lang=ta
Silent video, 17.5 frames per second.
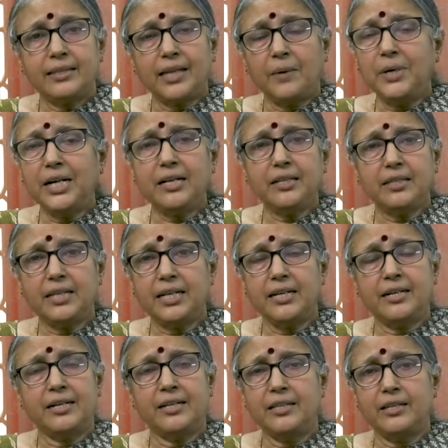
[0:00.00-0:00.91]

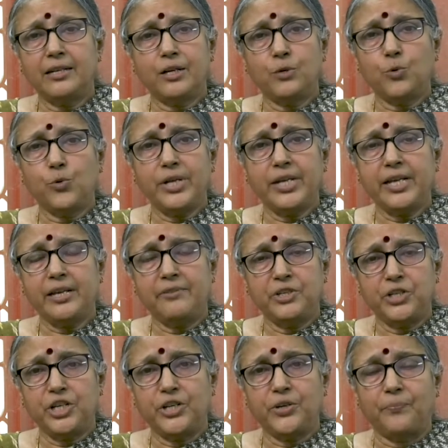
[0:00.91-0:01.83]
தமிழகத்துல நடந்திருக்கக்கூடிய
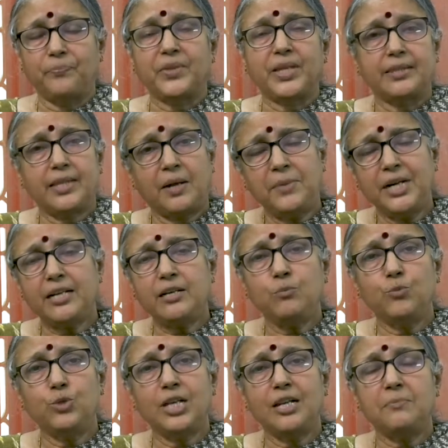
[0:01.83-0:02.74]
விஷயம்
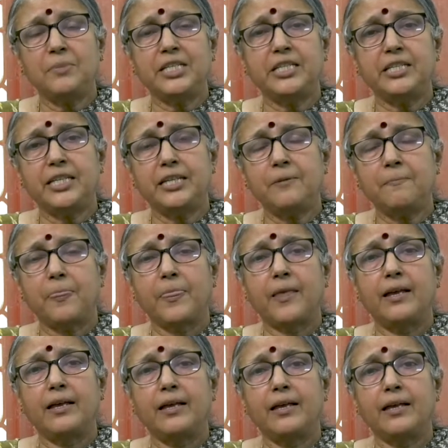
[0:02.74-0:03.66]
தமிழக முதலமைச்சர்
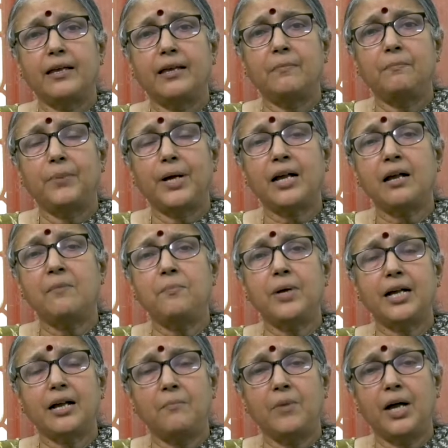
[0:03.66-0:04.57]
பக்கம்
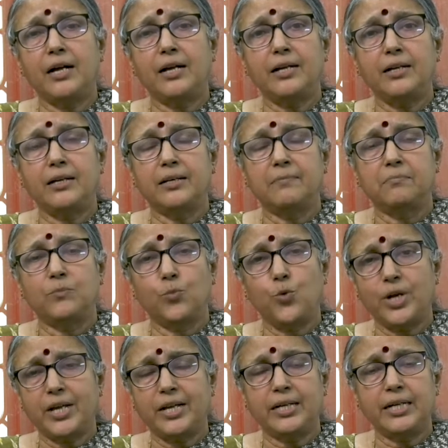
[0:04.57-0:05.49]
பக்கமாக
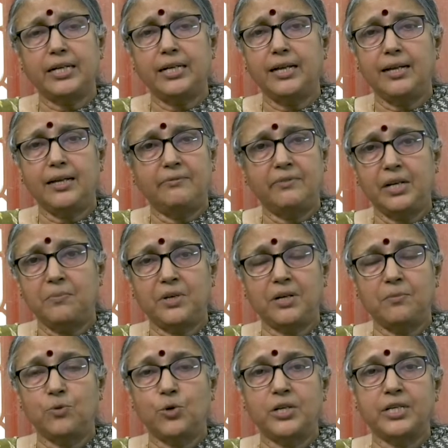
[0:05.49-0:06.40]
ஊடகங்கள்ல
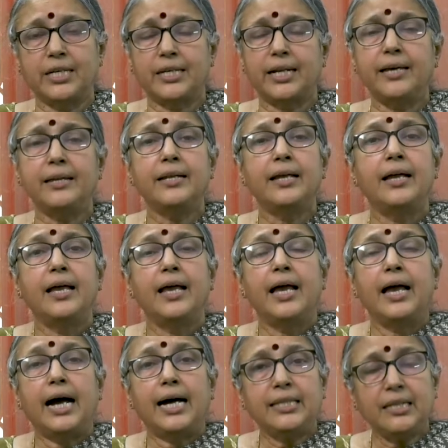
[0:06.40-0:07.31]
விளம்பரம் கொடுக்கிறார்
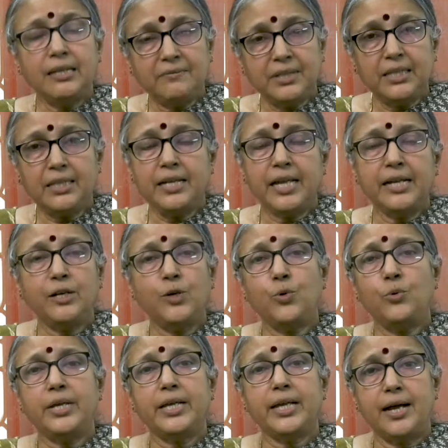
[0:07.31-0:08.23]
அதுல வந்து
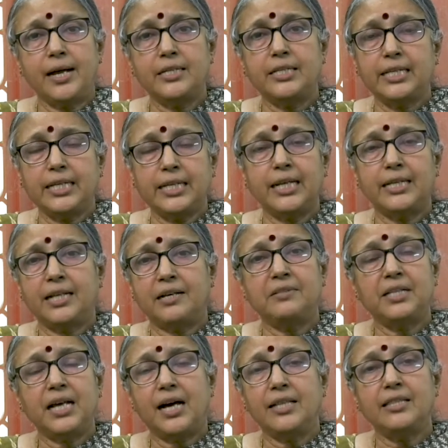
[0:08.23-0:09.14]
எங்களுடைய ஆட்சியில்
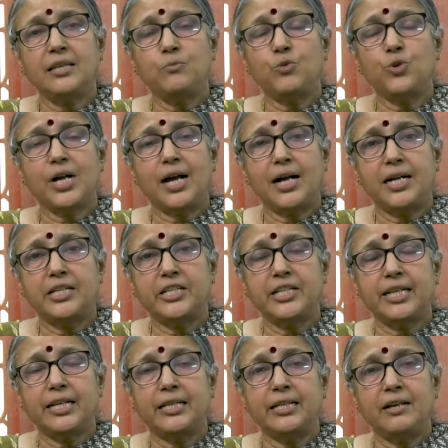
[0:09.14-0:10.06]
அதாவது அதிமுக
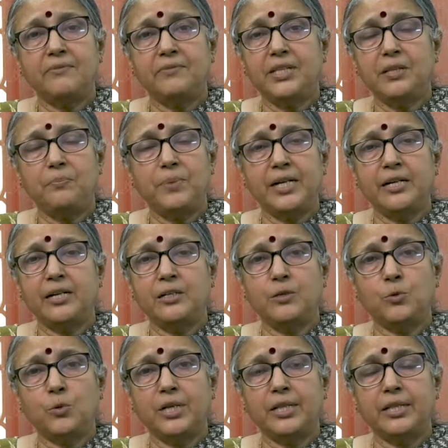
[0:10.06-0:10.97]
ஆட்சியில தான் வந்து
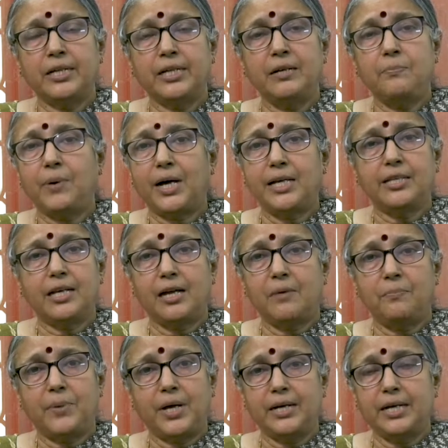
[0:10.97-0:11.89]
பெண்கள் குழந்தைகள்
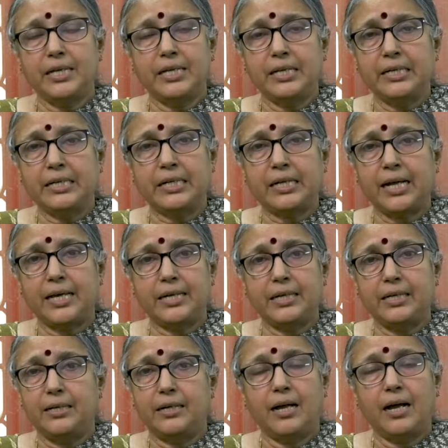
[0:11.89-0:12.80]
பாதுகாப்பாக
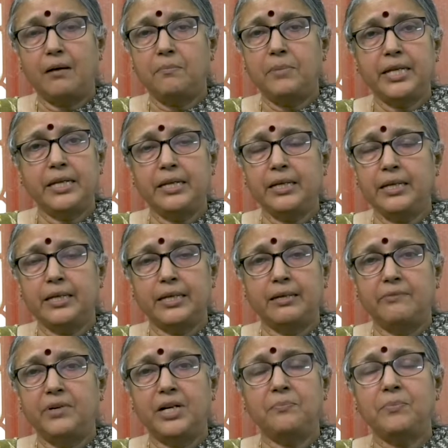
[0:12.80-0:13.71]
இருக்கிறார்கள் அப்படின்னு
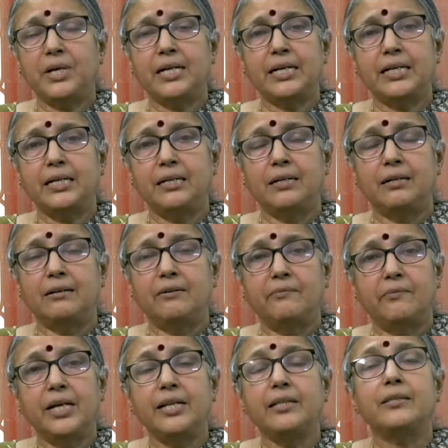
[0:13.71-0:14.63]
விளம்பரங்கள்
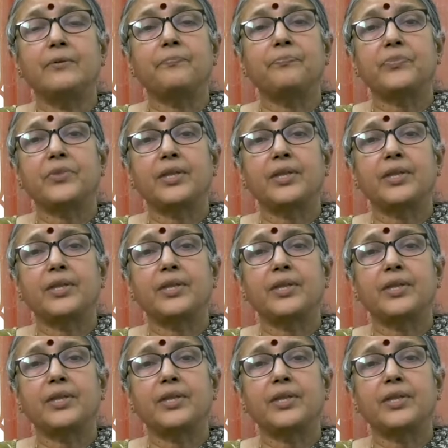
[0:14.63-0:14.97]
வருது